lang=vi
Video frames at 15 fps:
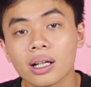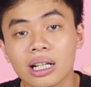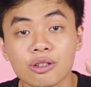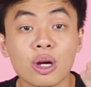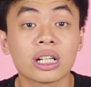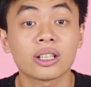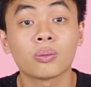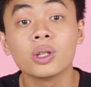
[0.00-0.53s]
cái
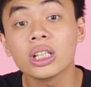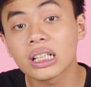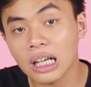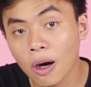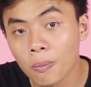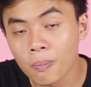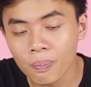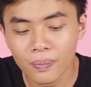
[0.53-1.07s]
răng trong nước hay
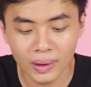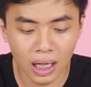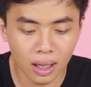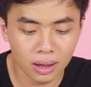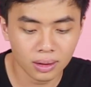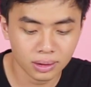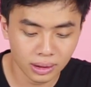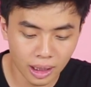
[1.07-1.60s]
không
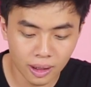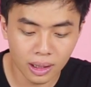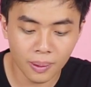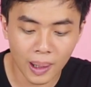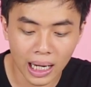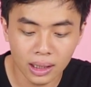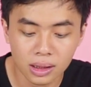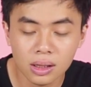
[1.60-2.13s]
đó thì
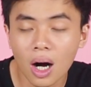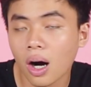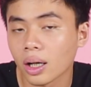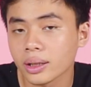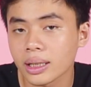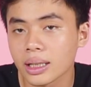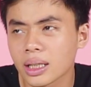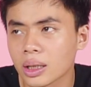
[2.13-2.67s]
các bạn cứ
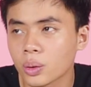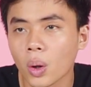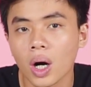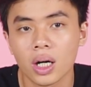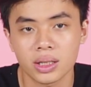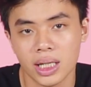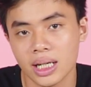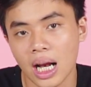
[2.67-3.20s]
hỏi thì kỹ thuật
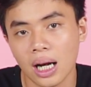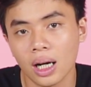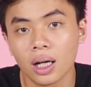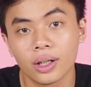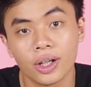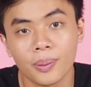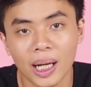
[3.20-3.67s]
họ sẽ trả lời cho